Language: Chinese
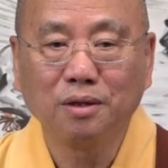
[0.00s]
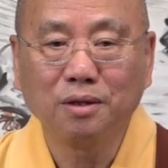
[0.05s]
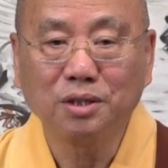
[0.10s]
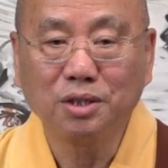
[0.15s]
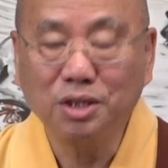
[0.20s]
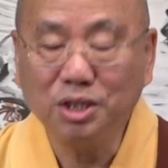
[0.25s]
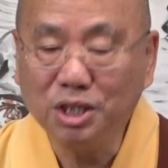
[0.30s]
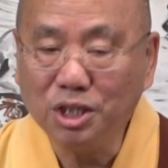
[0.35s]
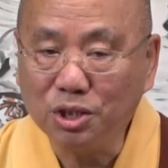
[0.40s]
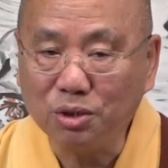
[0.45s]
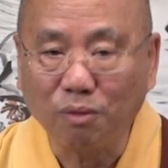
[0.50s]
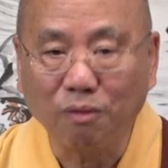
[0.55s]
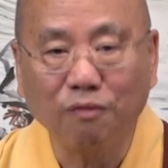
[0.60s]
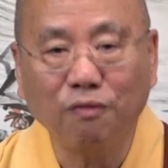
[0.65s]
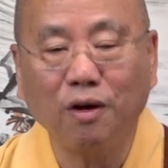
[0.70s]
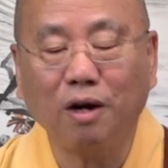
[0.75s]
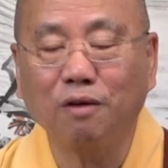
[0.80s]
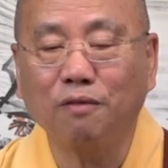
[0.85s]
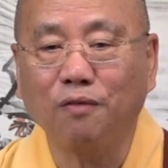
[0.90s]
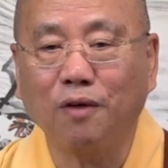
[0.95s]
是一种
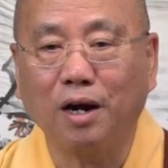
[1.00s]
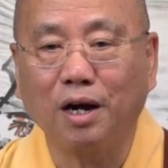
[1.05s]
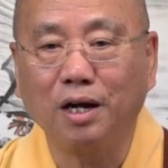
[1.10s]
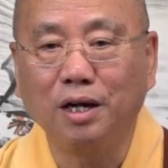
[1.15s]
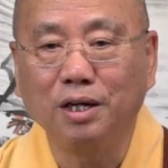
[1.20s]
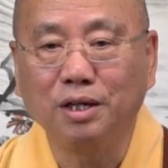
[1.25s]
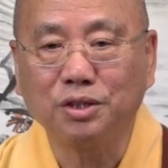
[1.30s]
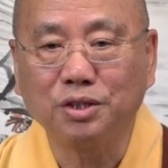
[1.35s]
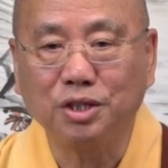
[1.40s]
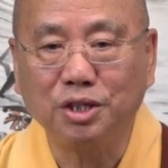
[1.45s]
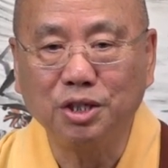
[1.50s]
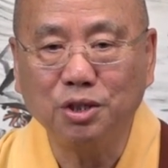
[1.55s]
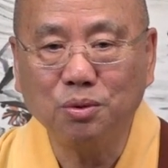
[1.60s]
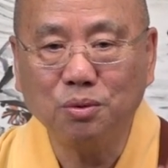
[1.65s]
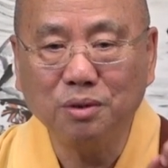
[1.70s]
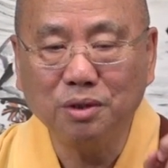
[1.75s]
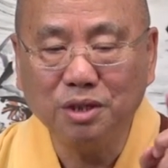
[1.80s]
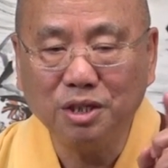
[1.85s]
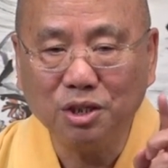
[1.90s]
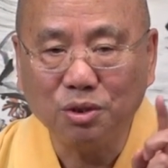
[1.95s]
方法，其
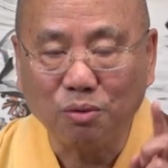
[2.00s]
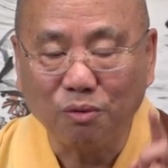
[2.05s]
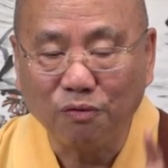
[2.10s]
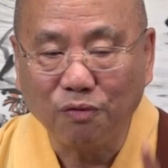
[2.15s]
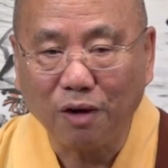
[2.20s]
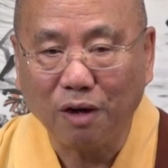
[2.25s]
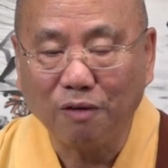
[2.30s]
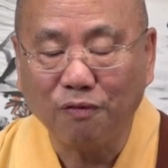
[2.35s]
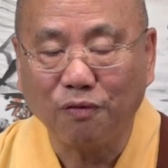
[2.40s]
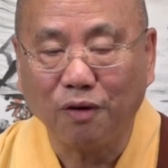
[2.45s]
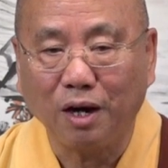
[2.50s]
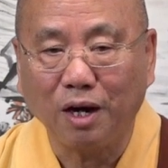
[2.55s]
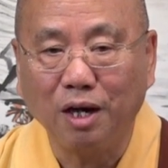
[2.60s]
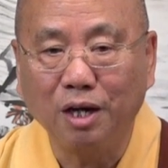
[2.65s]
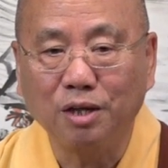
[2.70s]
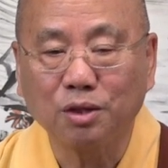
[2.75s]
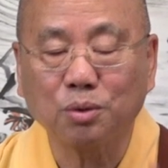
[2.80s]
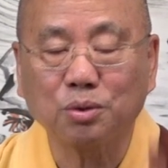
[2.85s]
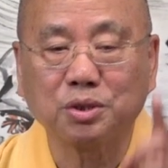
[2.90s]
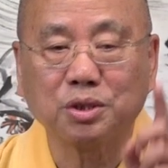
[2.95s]
中一种方法
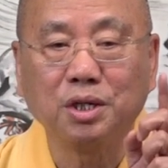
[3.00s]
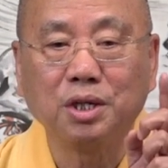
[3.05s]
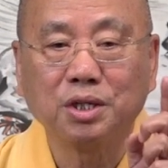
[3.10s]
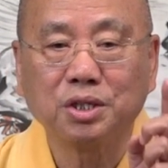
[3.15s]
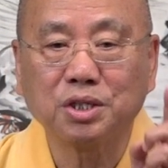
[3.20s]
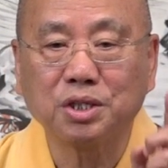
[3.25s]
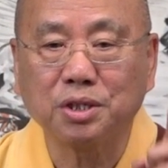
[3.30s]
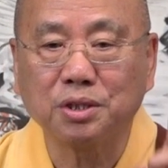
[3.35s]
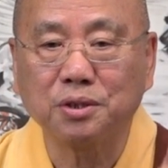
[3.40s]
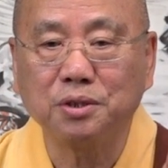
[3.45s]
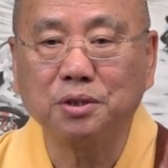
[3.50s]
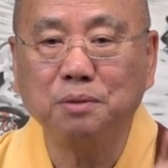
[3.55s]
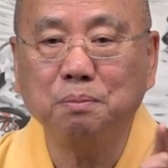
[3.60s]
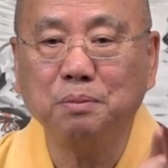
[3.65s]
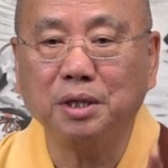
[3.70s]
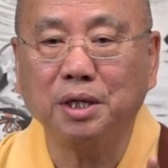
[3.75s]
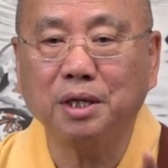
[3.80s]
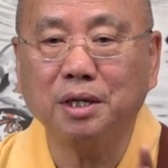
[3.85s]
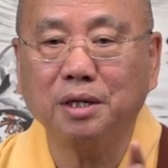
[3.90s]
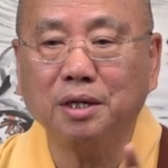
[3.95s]
就是持
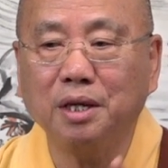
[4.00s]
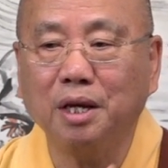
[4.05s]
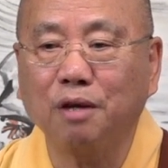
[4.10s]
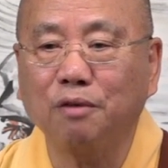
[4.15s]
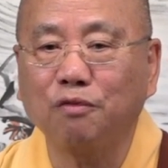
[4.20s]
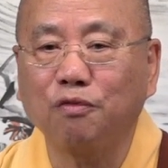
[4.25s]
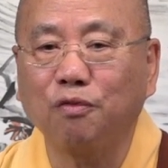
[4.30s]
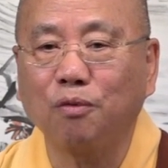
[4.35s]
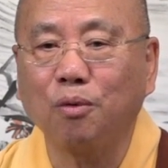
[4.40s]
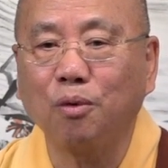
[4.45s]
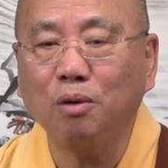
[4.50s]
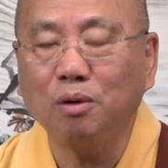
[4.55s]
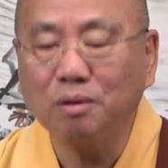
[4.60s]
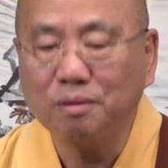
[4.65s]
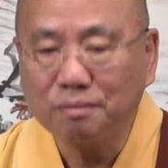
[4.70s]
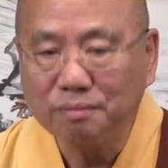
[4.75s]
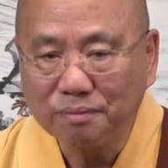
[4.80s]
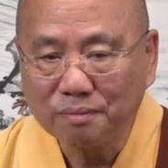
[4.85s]
名念佛。